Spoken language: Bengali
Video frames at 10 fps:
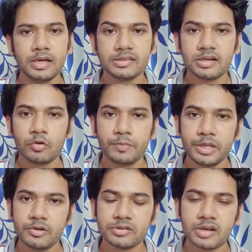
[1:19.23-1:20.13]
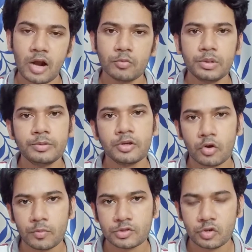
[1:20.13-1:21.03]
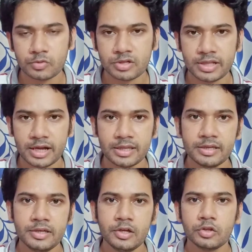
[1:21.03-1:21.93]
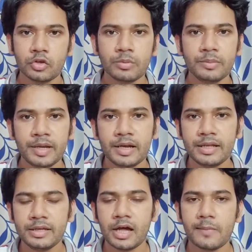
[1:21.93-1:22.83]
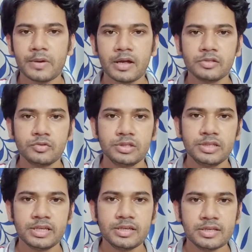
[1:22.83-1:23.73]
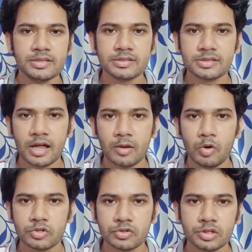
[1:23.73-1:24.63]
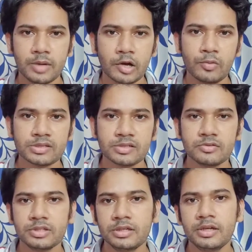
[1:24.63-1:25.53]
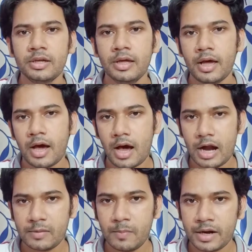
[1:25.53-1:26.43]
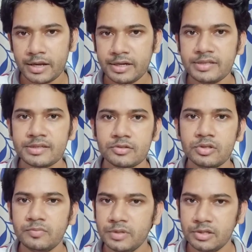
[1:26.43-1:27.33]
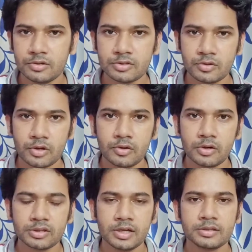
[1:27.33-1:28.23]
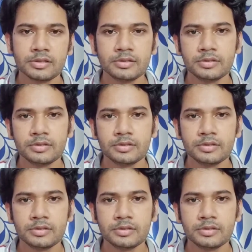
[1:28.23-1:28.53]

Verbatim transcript: এছাড়াও পিরিয়ডসের আরও বিভিন্ন রকমের সমস্যা দেখা যায় তবে মেনলি আমরা যদি দেখি যে সারা বছরে বারো মাসে যদি আটবারের নিচে যদি পিরিয়ডস হয় অর্থাৎ